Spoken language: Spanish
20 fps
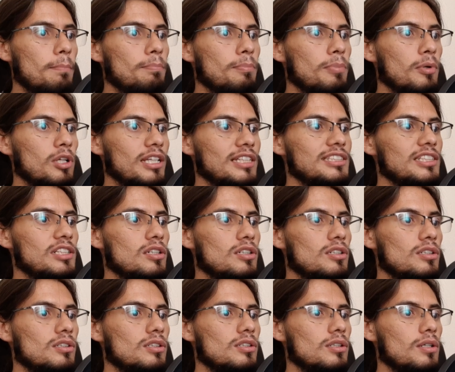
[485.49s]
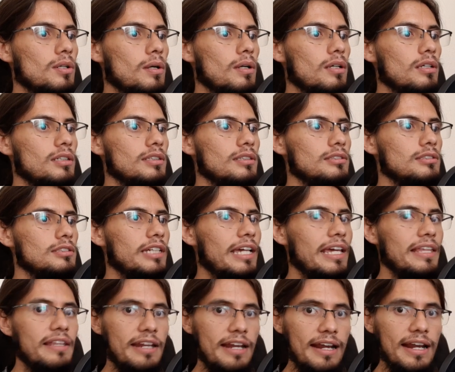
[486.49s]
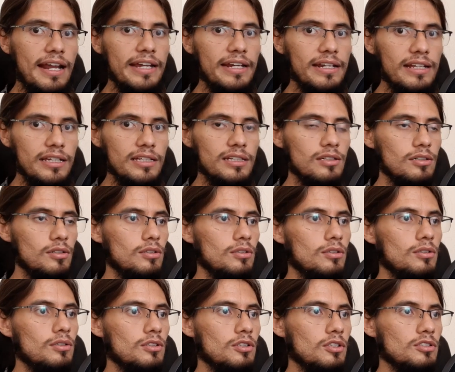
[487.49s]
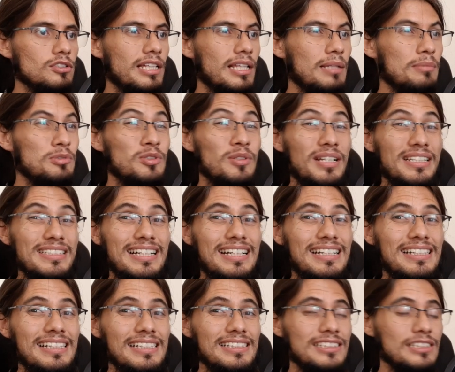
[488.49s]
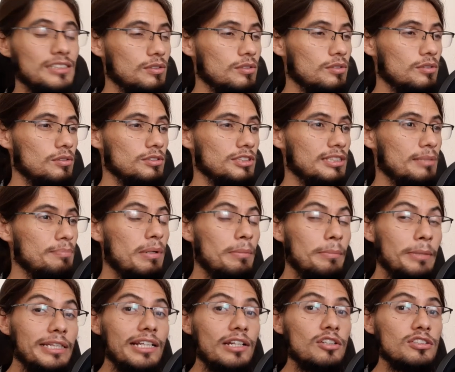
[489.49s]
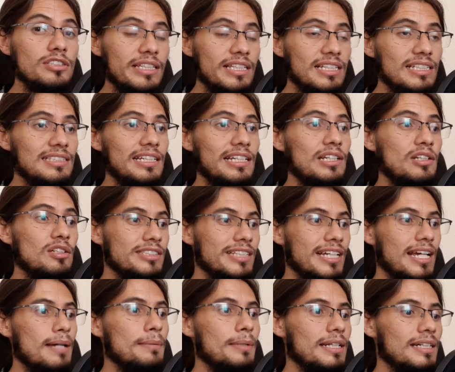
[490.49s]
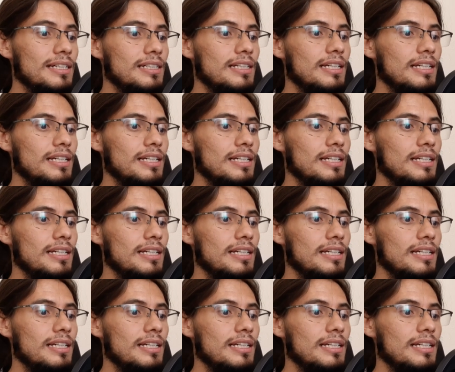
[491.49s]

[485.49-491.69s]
Porque si no queda en el aire o nos quedamos con las ganas o simplemente no se dice, no se habla.